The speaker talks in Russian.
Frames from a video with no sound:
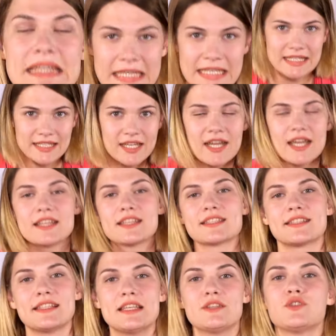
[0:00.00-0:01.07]
Дельта — это
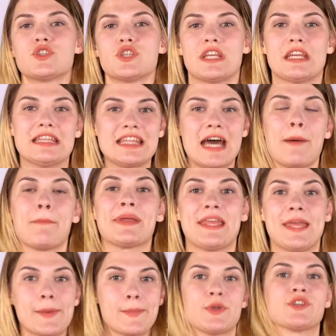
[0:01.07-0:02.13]
следующий этап
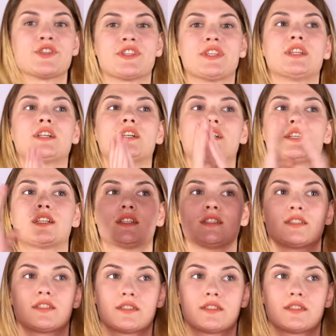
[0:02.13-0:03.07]
кембриджских...